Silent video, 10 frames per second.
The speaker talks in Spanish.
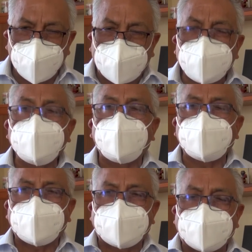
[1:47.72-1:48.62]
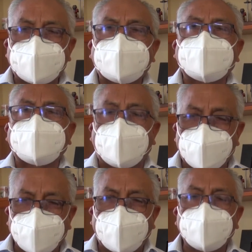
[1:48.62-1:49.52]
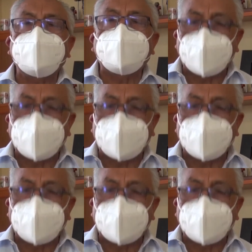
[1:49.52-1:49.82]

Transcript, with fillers: Lo más importante es salvar